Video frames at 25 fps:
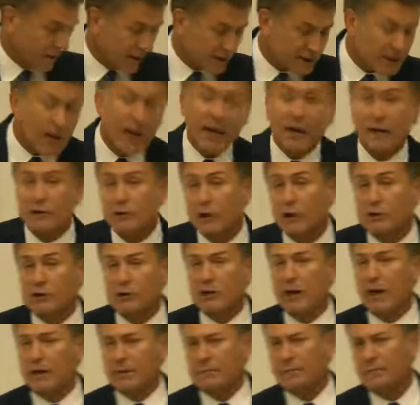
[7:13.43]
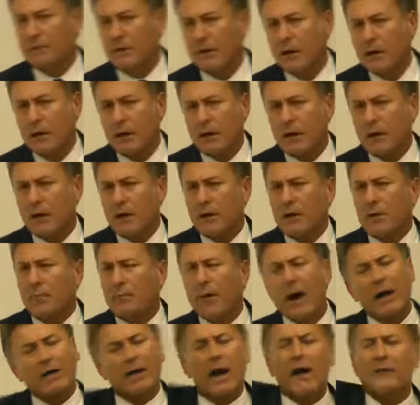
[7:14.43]
Ve değerli dostlar,
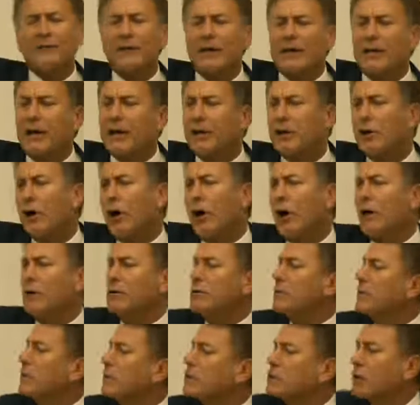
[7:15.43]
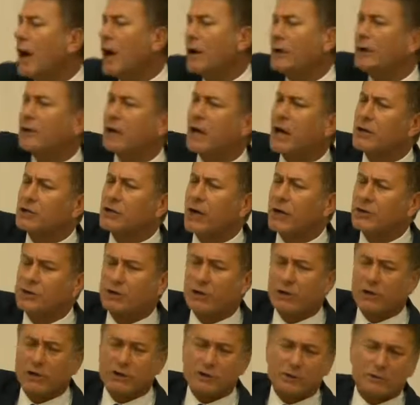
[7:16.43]
bakan da geliyor, İTHA
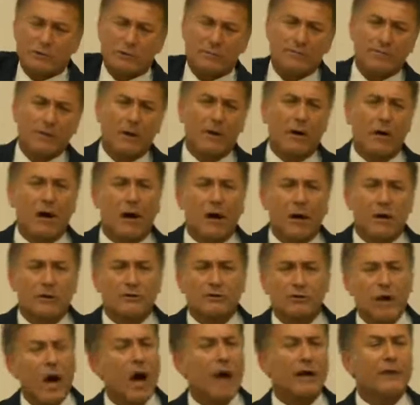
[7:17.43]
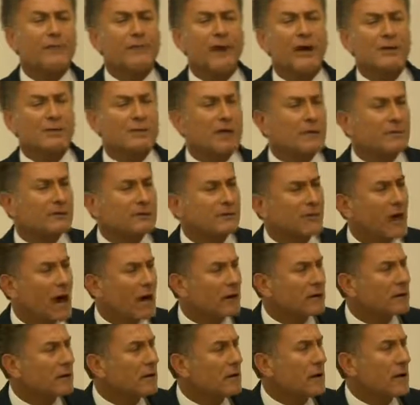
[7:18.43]
ihracatçıyız, cari fazlamız
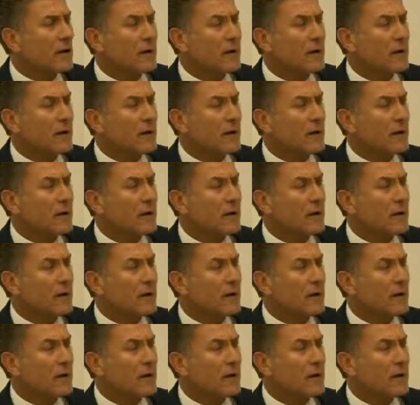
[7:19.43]
var.